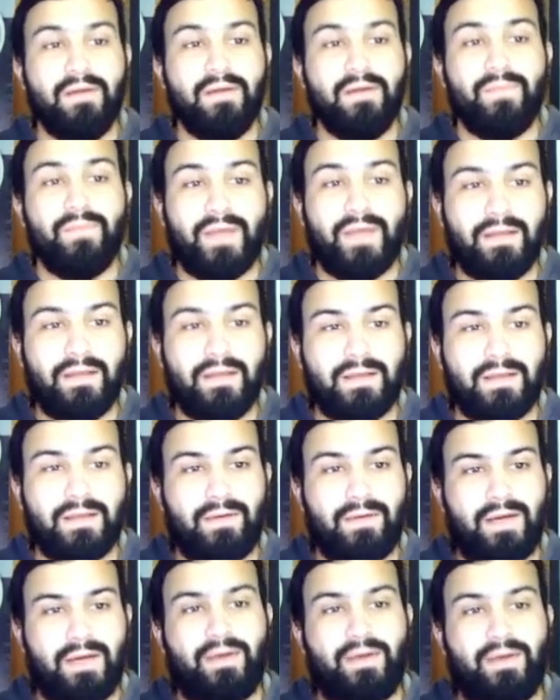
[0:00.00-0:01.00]
el
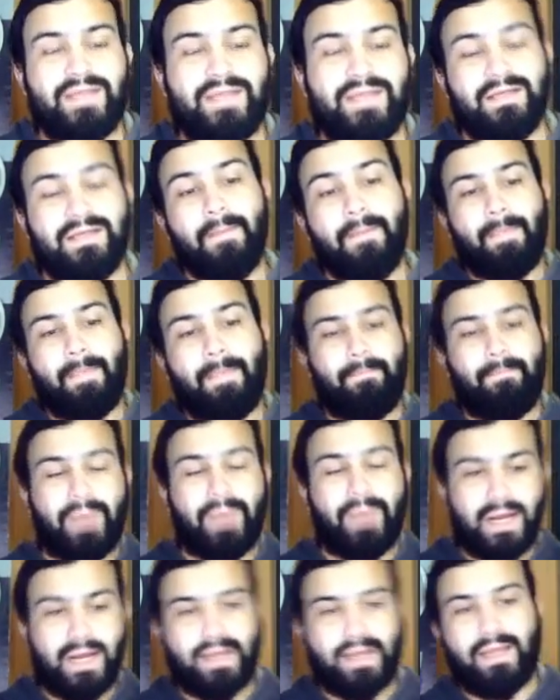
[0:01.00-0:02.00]
tablero es
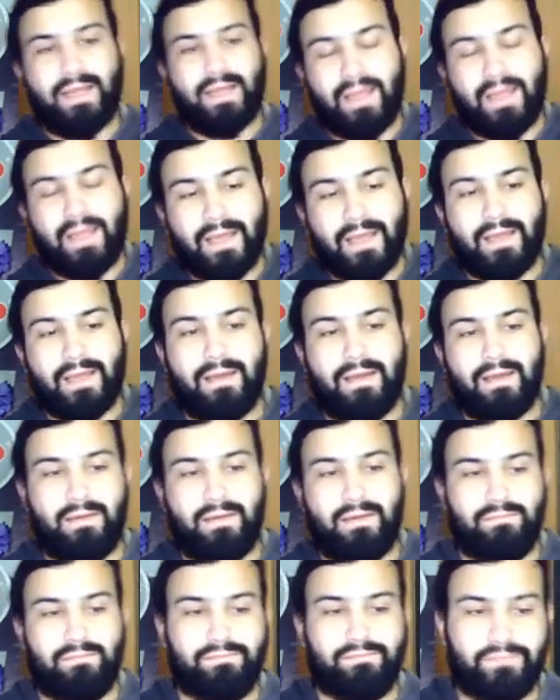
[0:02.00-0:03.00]
para que,
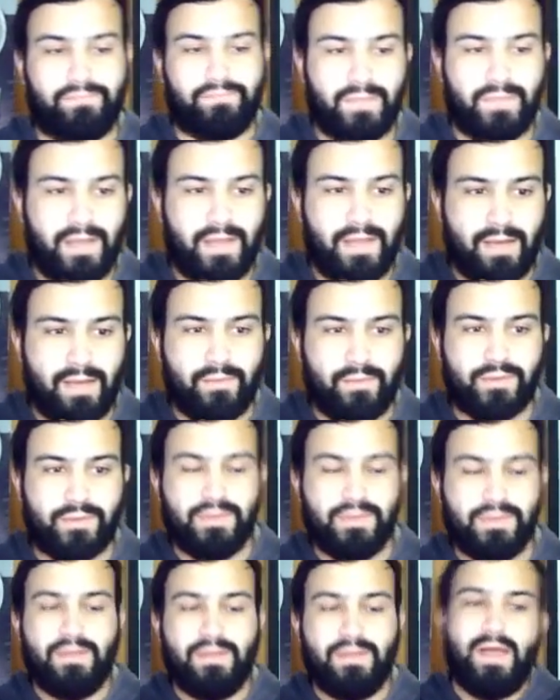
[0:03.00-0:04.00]
em, digamos,
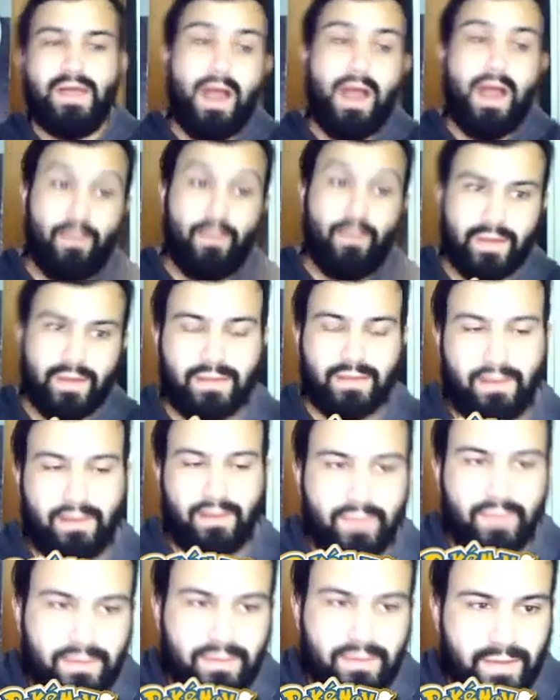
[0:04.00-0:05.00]
aguante,
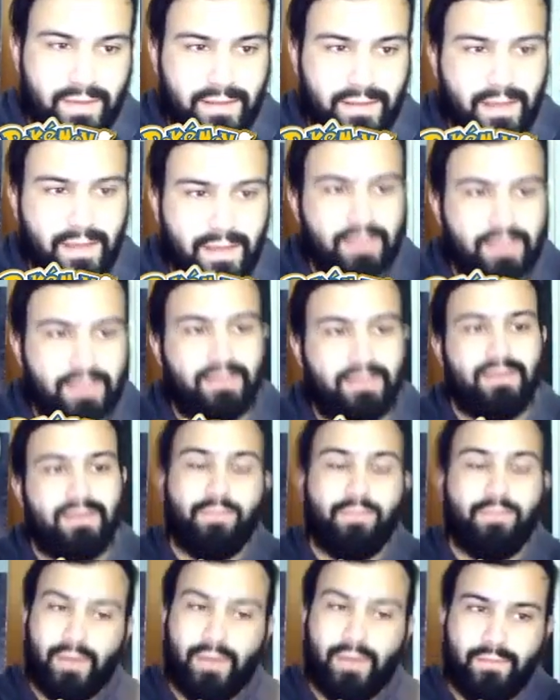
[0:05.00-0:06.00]
aguante bastante y
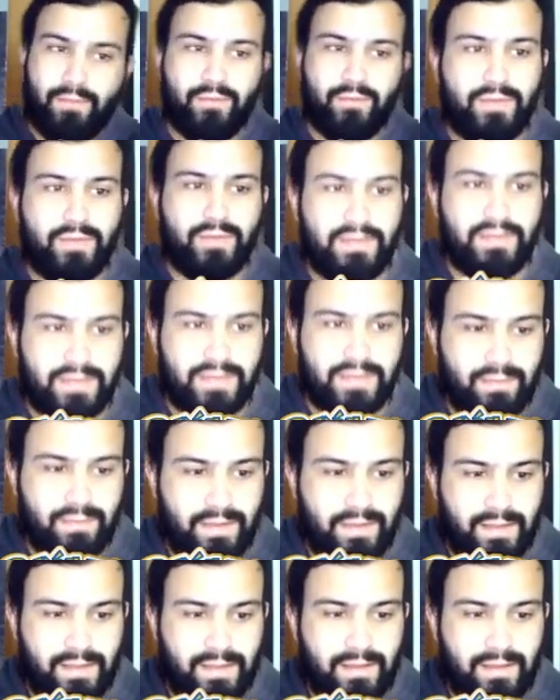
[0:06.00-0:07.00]
podamos utilizar
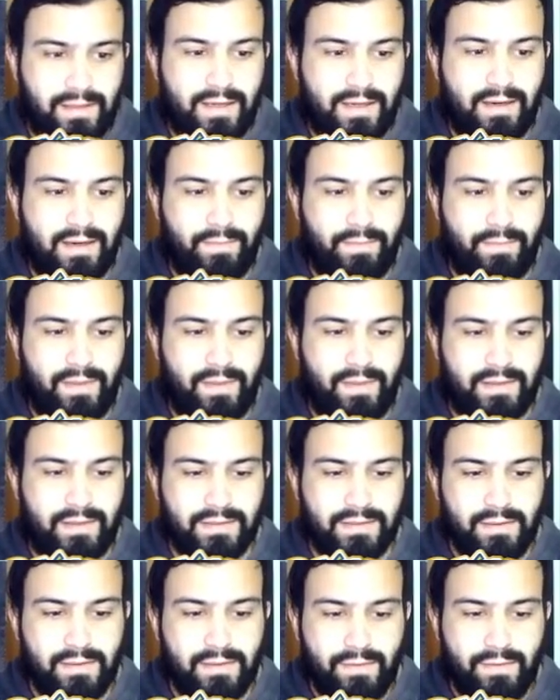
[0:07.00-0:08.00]
bastante la rapidez.
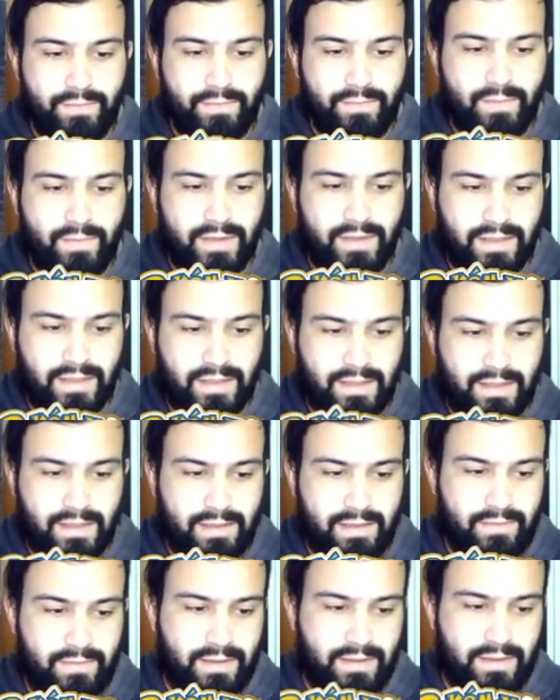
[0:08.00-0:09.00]
Vamos a tratar de
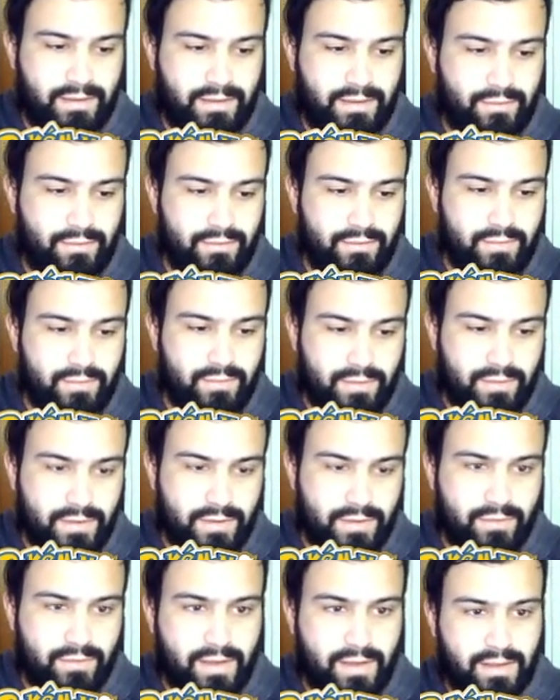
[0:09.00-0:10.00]
meter todos los movimientos
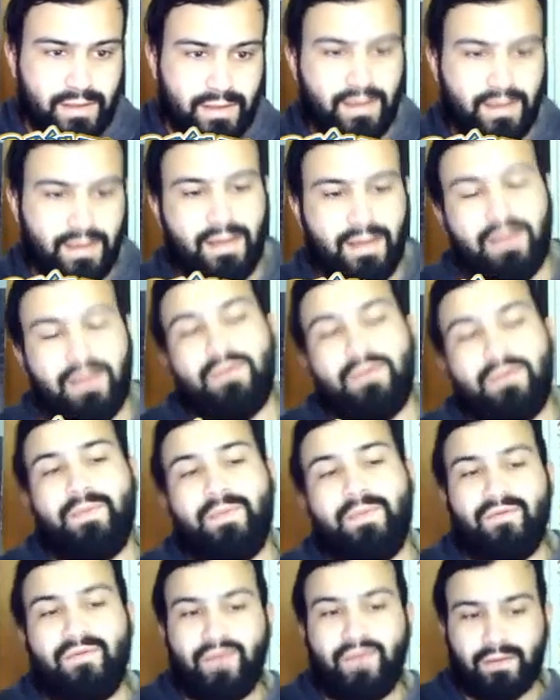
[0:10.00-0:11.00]
antes que ellos,
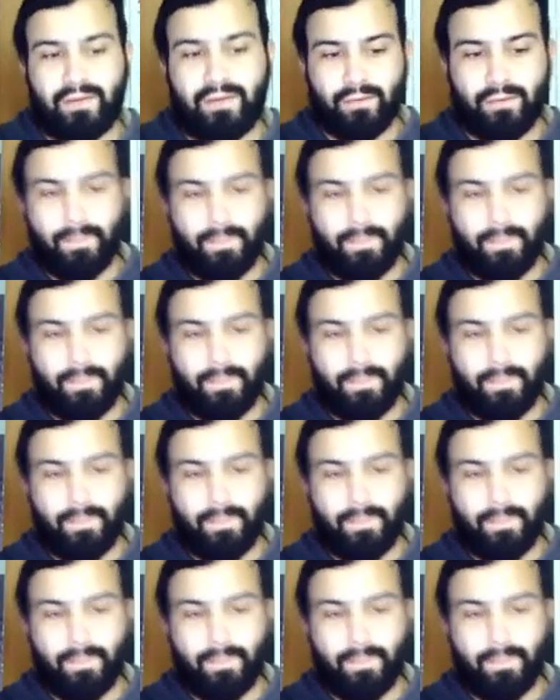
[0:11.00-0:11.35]
perfecto.